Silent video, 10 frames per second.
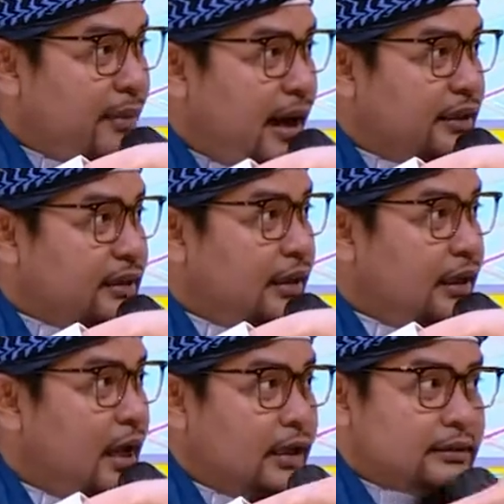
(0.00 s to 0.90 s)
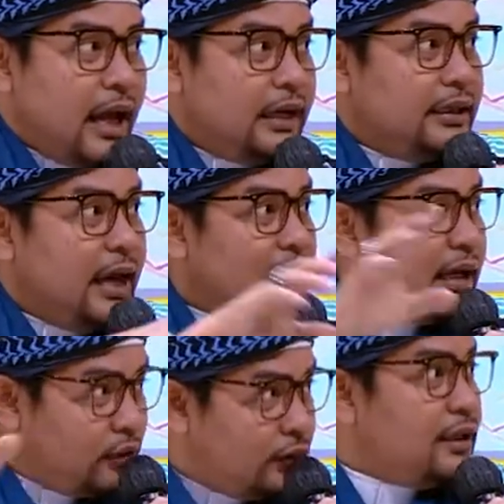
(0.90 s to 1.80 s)
Ali sendiri. Ya, sadar, sadar
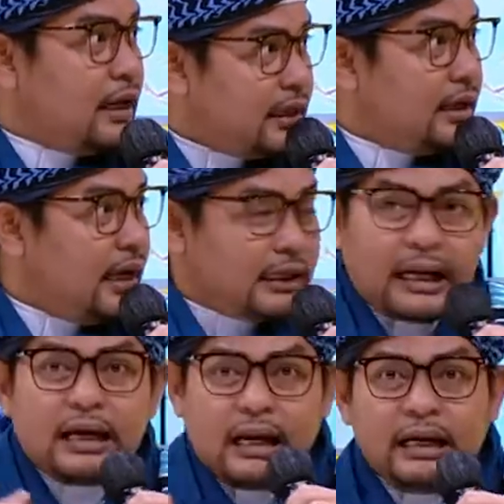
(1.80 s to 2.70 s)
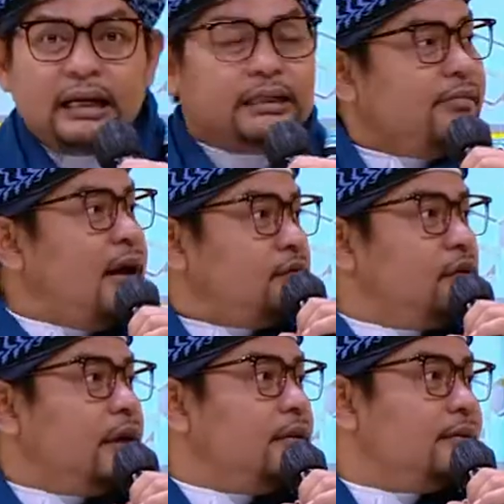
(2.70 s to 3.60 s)
atau sadar. tidak sadar, kadang-kadang kita
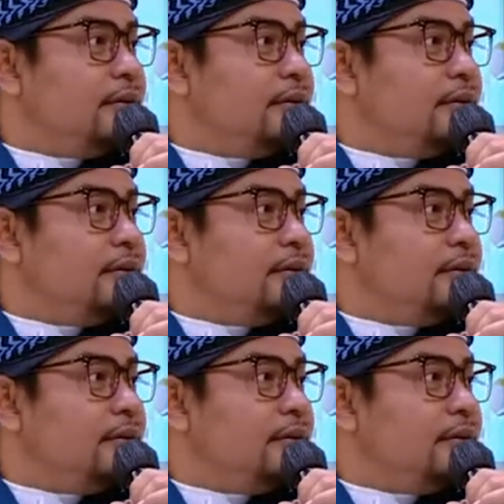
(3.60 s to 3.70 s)
masuk itu.